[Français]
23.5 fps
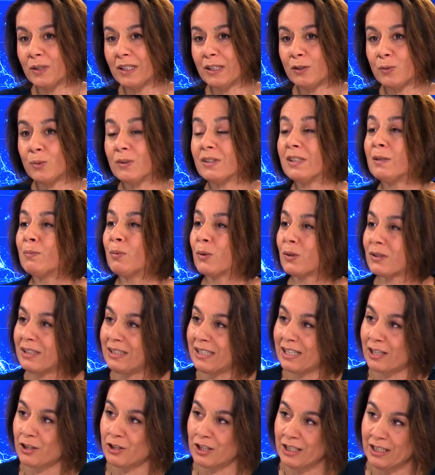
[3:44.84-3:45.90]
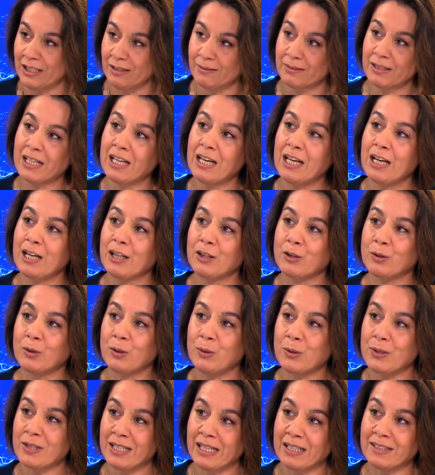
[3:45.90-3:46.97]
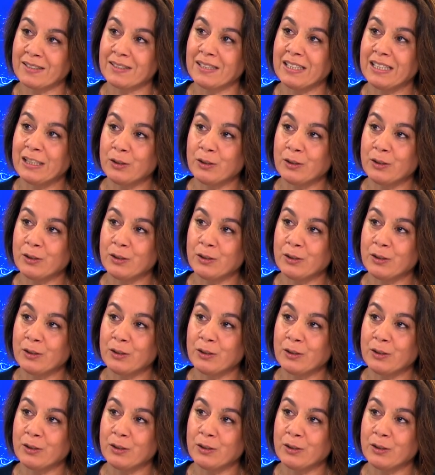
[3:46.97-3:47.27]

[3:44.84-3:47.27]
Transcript: est une dépense d'énergie, mm. que le sexe